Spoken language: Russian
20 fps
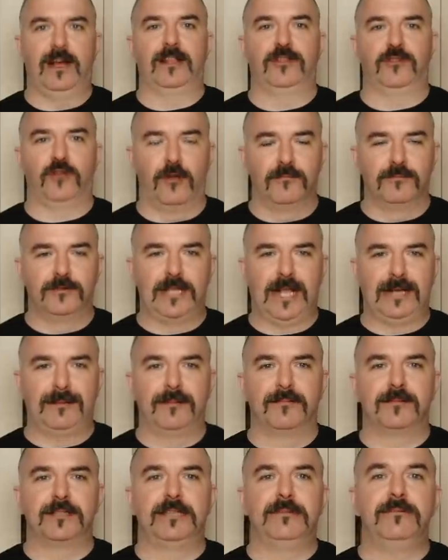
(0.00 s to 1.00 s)
о том
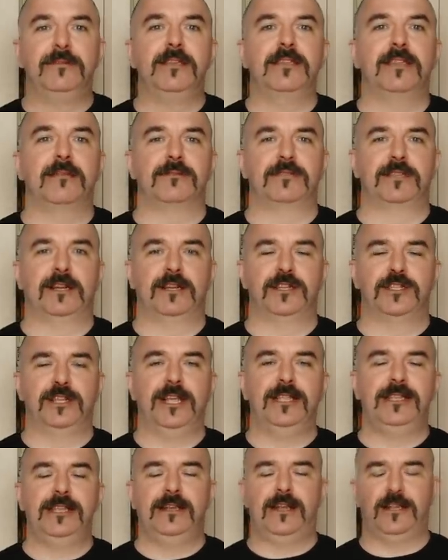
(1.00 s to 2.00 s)
самом знаменитом
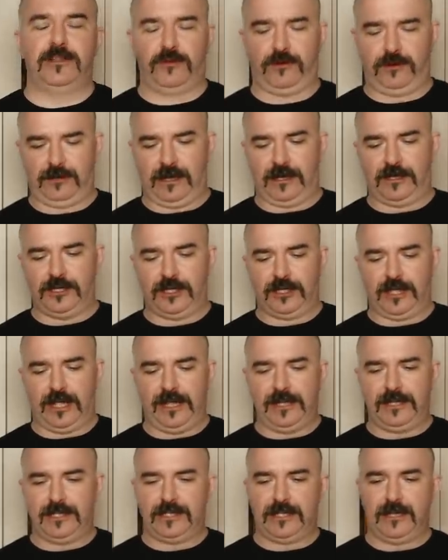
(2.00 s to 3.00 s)
сражении, которое, как
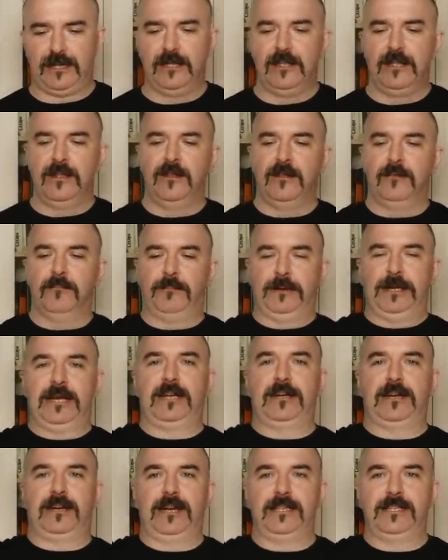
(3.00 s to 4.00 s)
считается,
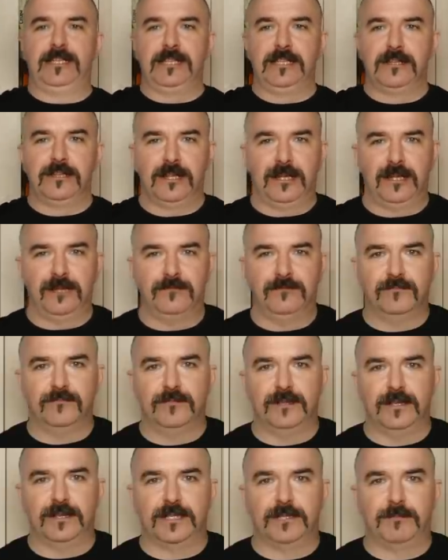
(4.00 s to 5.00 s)
прекратило
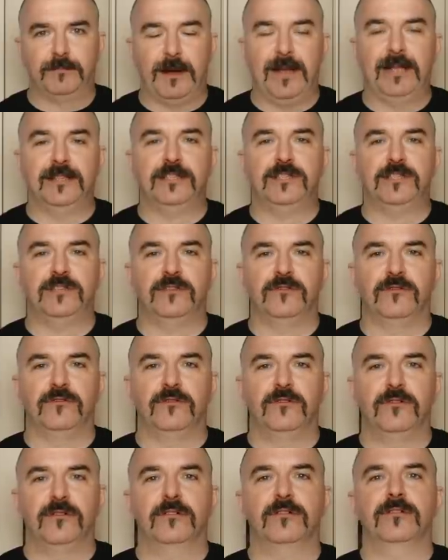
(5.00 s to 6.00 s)

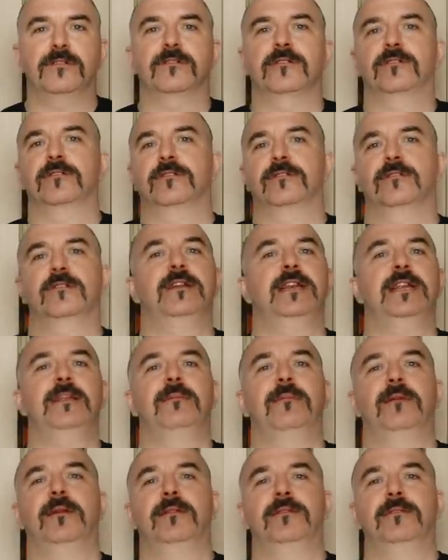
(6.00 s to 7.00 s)
экспансию э,
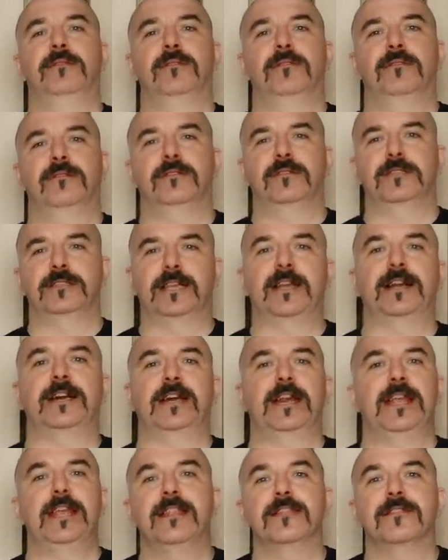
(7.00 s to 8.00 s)
римлян за
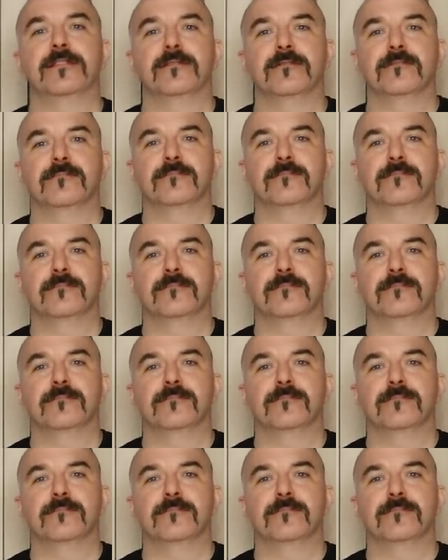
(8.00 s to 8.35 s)
Рейн.